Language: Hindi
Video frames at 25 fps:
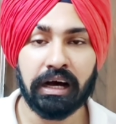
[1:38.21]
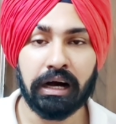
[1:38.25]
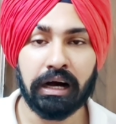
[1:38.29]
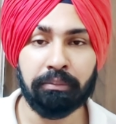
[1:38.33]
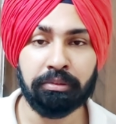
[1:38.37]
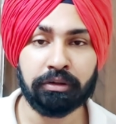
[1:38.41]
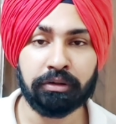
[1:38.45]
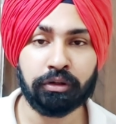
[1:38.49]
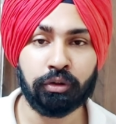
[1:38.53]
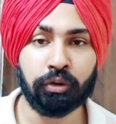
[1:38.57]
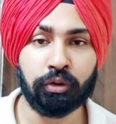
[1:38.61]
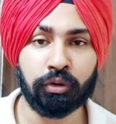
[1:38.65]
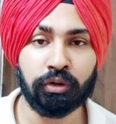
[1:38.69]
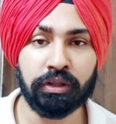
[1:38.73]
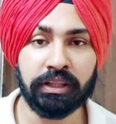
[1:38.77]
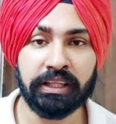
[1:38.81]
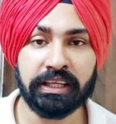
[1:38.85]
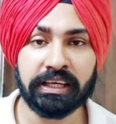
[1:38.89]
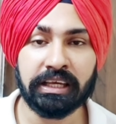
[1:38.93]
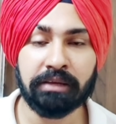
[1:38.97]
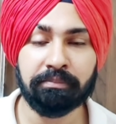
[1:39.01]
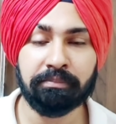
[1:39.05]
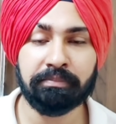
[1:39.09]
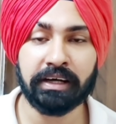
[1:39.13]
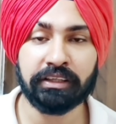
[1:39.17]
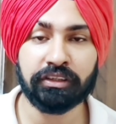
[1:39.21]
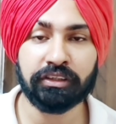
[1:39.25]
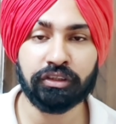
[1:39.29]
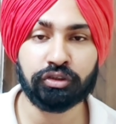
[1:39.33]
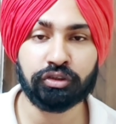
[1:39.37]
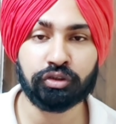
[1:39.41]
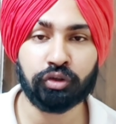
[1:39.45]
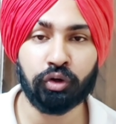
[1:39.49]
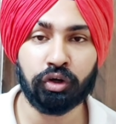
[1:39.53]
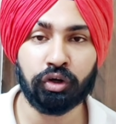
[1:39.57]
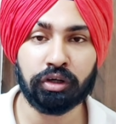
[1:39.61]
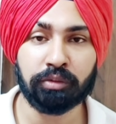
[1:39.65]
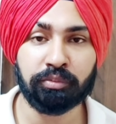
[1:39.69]
अब खोलने की बात तो
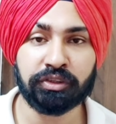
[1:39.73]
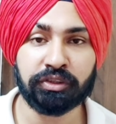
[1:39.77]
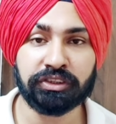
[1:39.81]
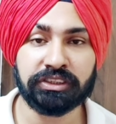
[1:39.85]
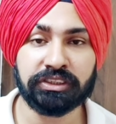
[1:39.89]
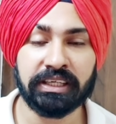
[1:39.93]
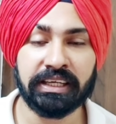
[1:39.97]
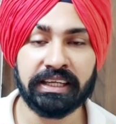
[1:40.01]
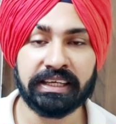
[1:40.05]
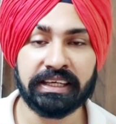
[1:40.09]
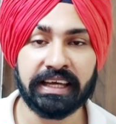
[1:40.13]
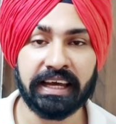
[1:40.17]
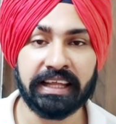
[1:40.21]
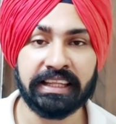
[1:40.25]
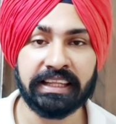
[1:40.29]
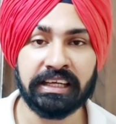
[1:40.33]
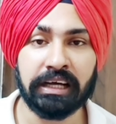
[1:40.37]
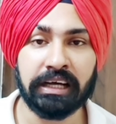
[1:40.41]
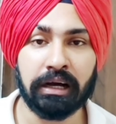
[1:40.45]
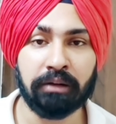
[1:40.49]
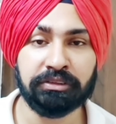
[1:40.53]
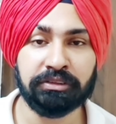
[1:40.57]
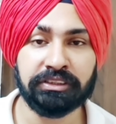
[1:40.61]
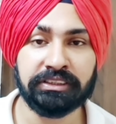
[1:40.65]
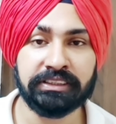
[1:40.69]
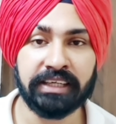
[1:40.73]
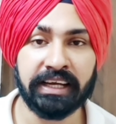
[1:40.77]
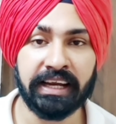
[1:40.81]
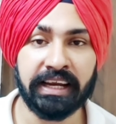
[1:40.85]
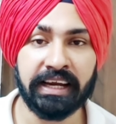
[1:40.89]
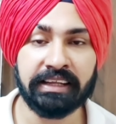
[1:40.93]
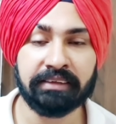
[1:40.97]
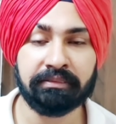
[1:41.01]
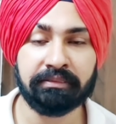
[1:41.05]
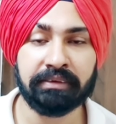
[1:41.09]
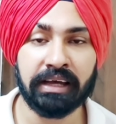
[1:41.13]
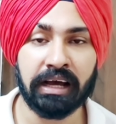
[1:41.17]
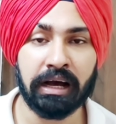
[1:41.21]
स्कॉट मोरिसन ने कह दी अब
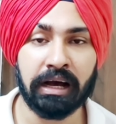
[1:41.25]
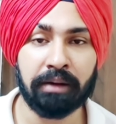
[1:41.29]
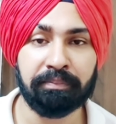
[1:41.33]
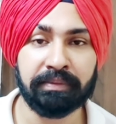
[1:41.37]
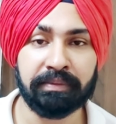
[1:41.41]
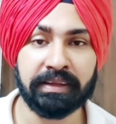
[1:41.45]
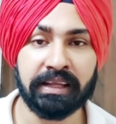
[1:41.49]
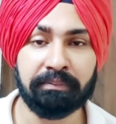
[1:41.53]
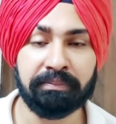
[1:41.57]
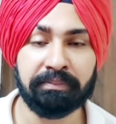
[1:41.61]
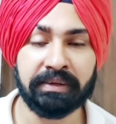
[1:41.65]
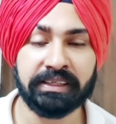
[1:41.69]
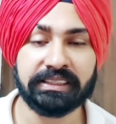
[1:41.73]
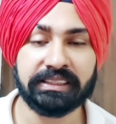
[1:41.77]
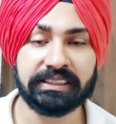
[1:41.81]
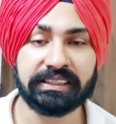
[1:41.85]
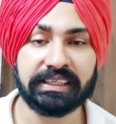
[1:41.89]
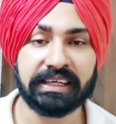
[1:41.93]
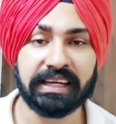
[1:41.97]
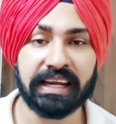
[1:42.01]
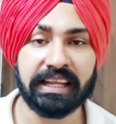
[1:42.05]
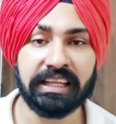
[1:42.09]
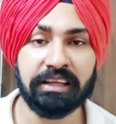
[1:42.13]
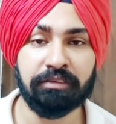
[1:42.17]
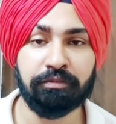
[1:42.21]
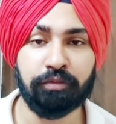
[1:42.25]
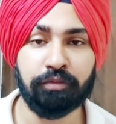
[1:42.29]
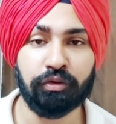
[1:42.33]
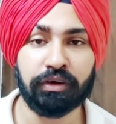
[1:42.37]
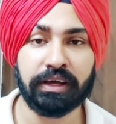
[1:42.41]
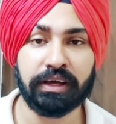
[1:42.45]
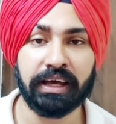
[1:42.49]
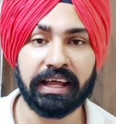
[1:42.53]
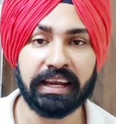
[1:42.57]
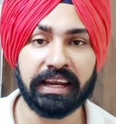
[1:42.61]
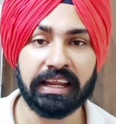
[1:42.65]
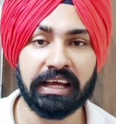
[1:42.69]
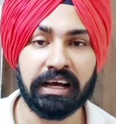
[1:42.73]
स्टेट के अपने अपने चक्कर हैं जी वो
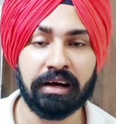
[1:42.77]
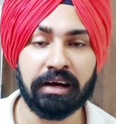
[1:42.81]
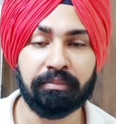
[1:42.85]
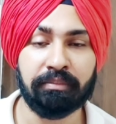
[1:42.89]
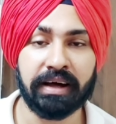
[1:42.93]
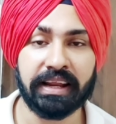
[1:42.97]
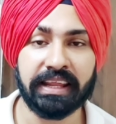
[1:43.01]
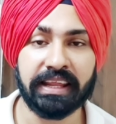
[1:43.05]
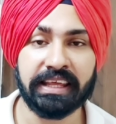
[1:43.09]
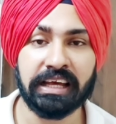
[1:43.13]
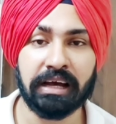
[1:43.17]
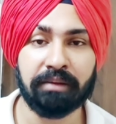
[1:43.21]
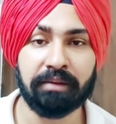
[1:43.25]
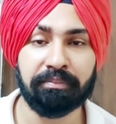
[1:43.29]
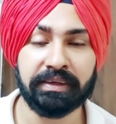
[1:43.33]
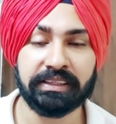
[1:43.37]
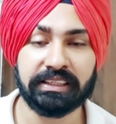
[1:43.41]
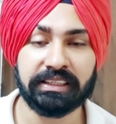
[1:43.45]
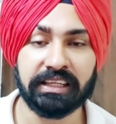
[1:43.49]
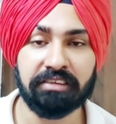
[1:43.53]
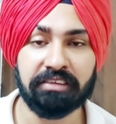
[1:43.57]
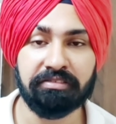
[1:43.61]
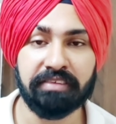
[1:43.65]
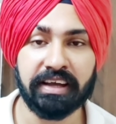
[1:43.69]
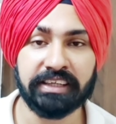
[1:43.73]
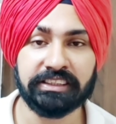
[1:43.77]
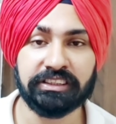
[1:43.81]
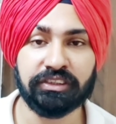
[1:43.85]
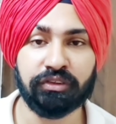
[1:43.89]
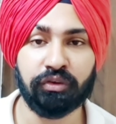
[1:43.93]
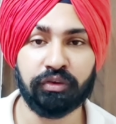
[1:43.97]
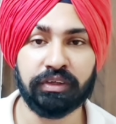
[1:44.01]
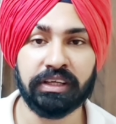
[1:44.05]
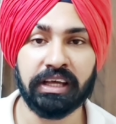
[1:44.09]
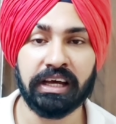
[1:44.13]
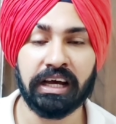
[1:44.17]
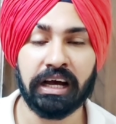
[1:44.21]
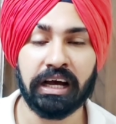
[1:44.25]
कह रहे हैं हमारे यहाँ पे इतनी वैक्सीन
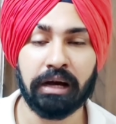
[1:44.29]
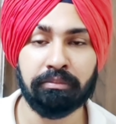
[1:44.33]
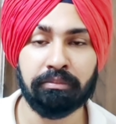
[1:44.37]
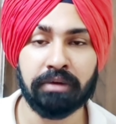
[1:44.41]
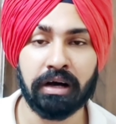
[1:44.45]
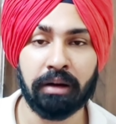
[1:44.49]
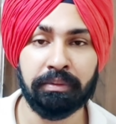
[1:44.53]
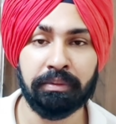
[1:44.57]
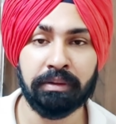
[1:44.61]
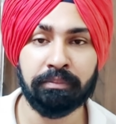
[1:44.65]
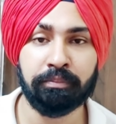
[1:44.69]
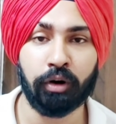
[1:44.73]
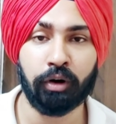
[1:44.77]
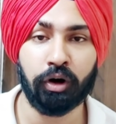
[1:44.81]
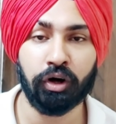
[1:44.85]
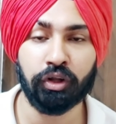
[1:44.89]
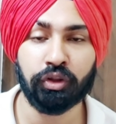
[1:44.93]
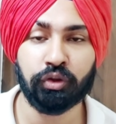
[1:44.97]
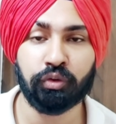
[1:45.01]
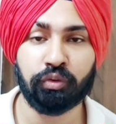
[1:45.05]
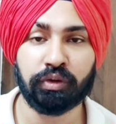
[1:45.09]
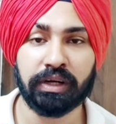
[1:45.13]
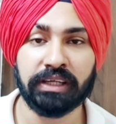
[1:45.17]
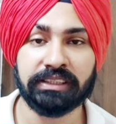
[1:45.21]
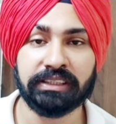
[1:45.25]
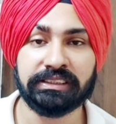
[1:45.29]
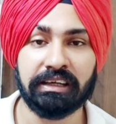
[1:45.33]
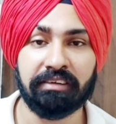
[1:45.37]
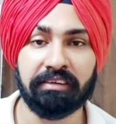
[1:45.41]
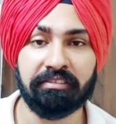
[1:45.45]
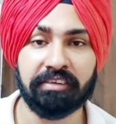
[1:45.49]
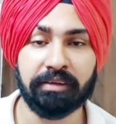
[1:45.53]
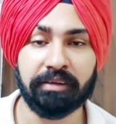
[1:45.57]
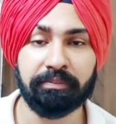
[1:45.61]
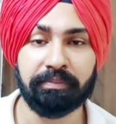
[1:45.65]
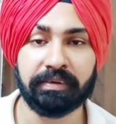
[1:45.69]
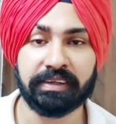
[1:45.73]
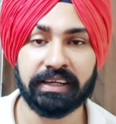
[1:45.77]
हुई है हम अभी बहुत दूर है
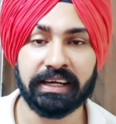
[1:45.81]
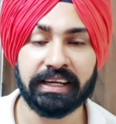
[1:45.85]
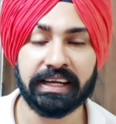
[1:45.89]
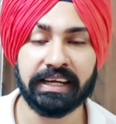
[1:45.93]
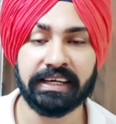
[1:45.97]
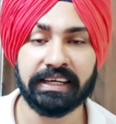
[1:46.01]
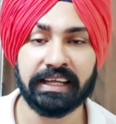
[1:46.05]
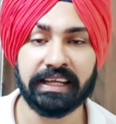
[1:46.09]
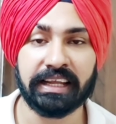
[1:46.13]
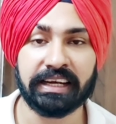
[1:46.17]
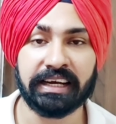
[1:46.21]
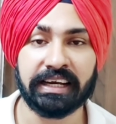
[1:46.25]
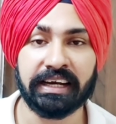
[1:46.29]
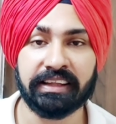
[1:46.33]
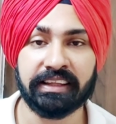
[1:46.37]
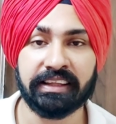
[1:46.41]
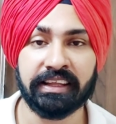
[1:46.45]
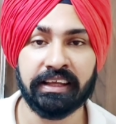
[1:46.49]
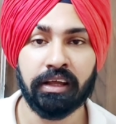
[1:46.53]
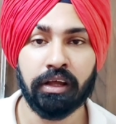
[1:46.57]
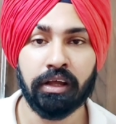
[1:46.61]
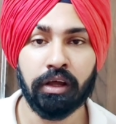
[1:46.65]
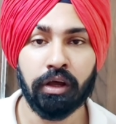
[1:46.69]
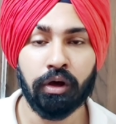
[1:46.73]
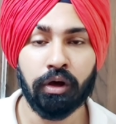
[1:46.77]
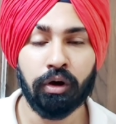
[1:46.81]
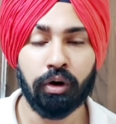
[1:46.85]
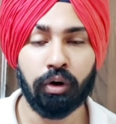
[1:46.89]
सेवेंटी परसेंट के टारगेट से